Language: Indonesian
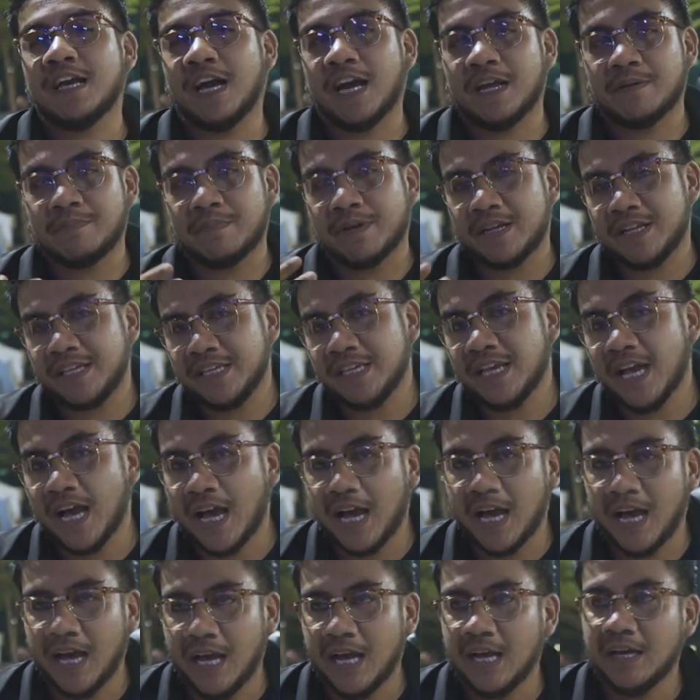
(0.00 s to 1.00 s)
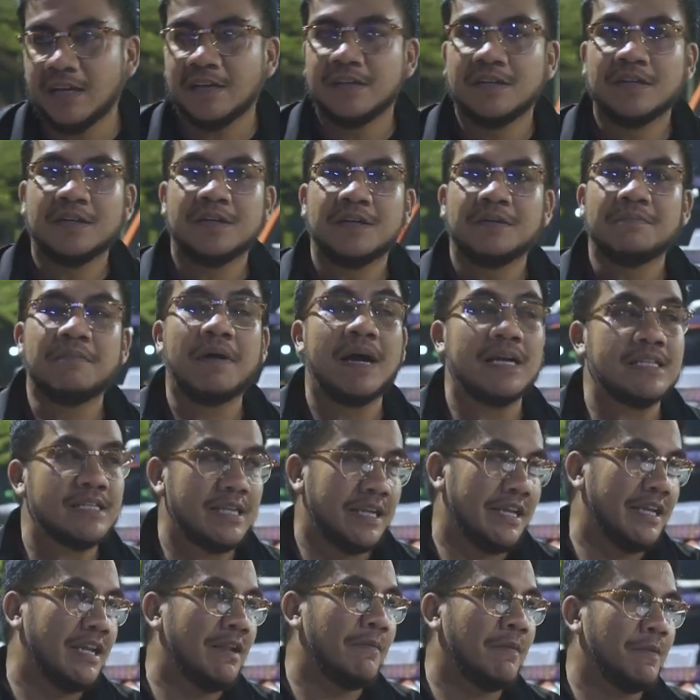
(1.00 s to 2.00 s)
dengan meriah,
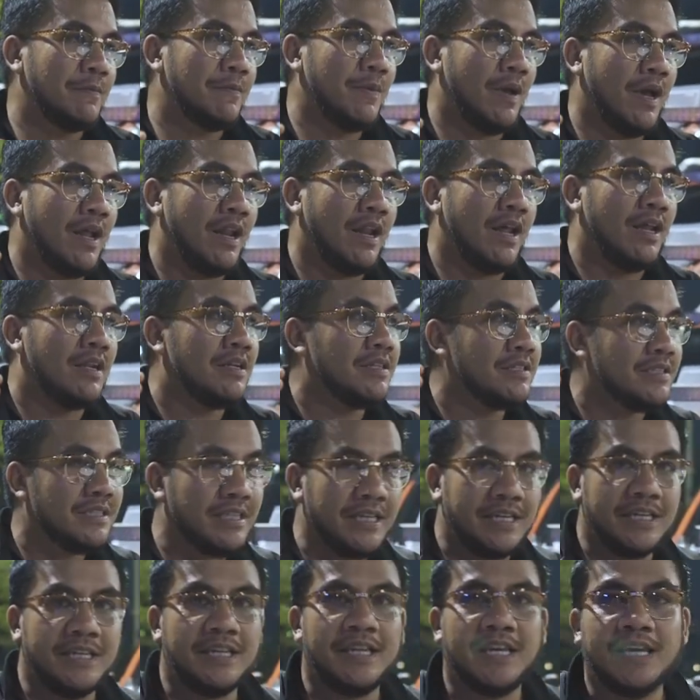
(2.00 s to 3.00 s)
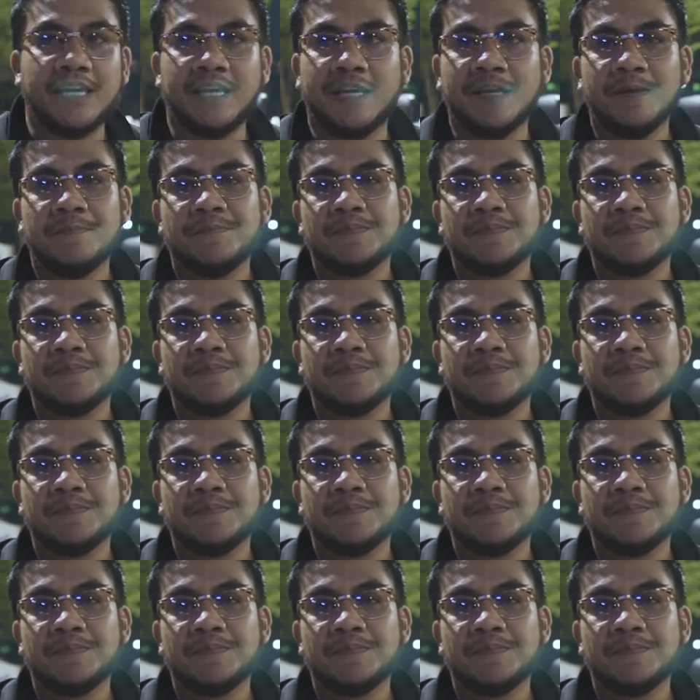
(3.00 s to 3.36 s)
banyak yang dapat piala di sini.